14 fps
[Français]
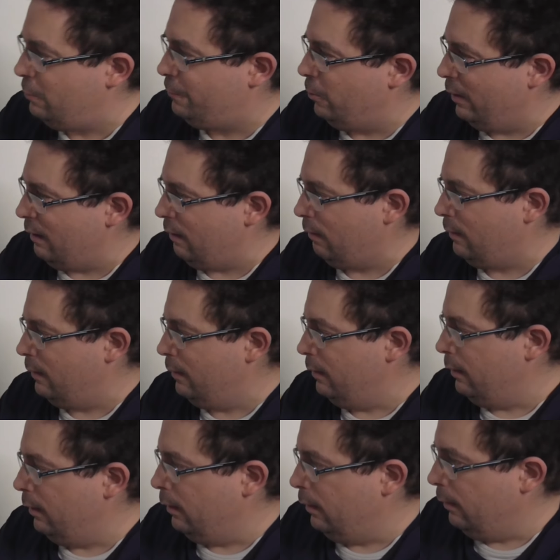Duforest.
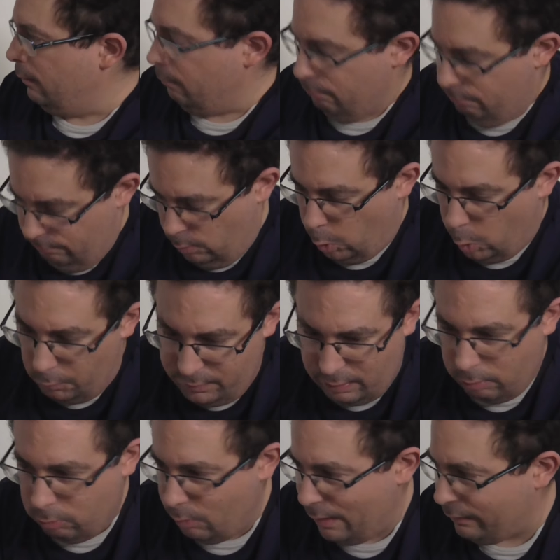On
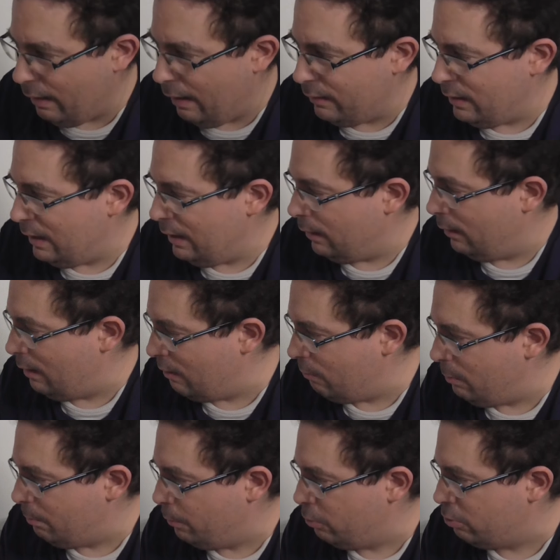reviendra sur la carrière euh, la
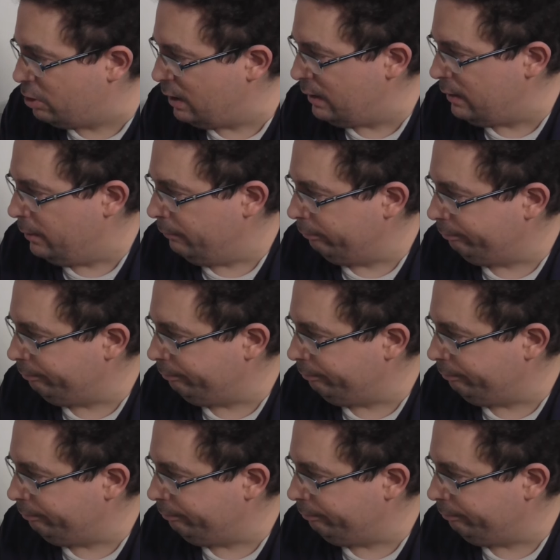semaine prochaine,